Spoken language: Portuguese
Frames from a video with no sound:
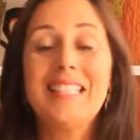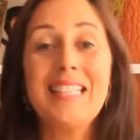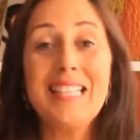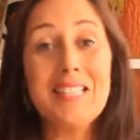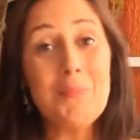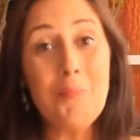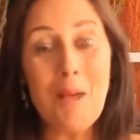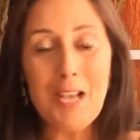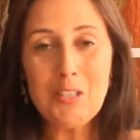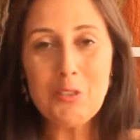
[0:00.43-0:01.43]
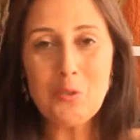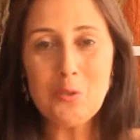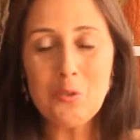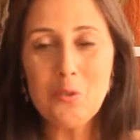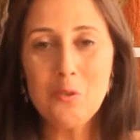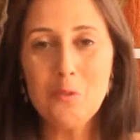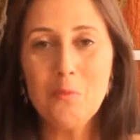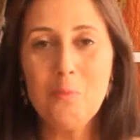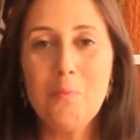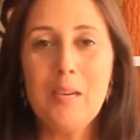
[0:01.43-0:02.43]
três passos
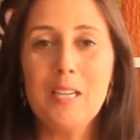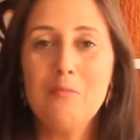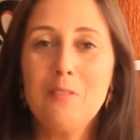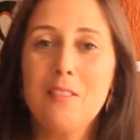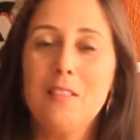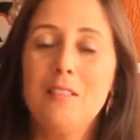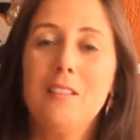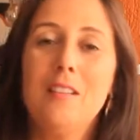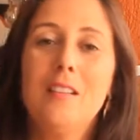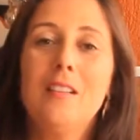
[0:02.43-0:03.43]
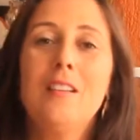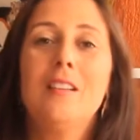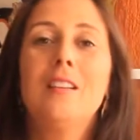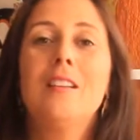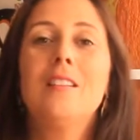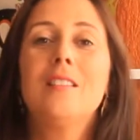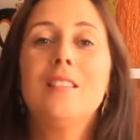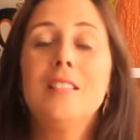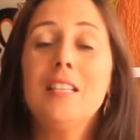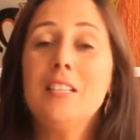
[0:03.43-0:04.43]
para você
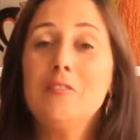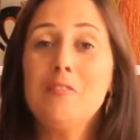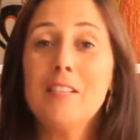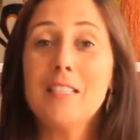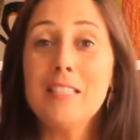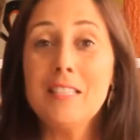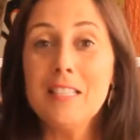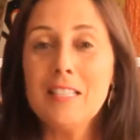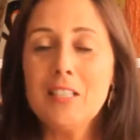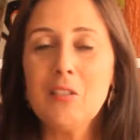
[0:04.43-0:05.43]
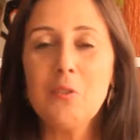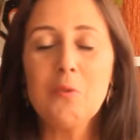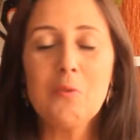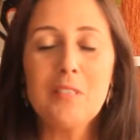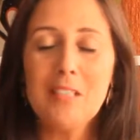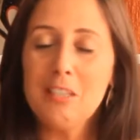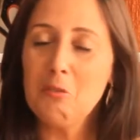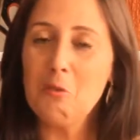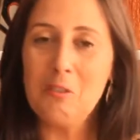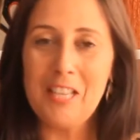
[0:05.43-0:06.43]
ser, fazer ou ter
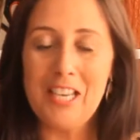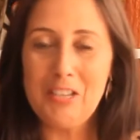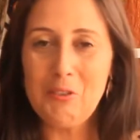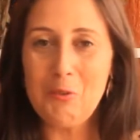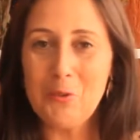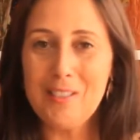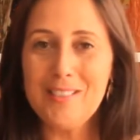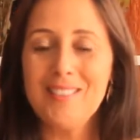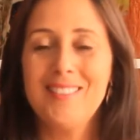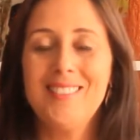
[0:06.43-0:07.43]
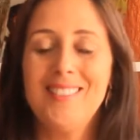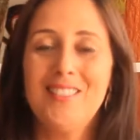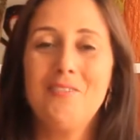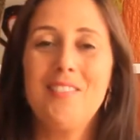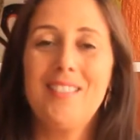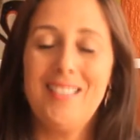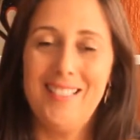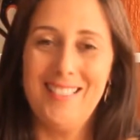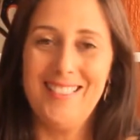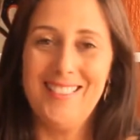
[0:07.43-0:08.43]
qualquer coisa que você
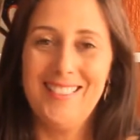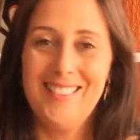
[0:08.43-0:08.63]
queira.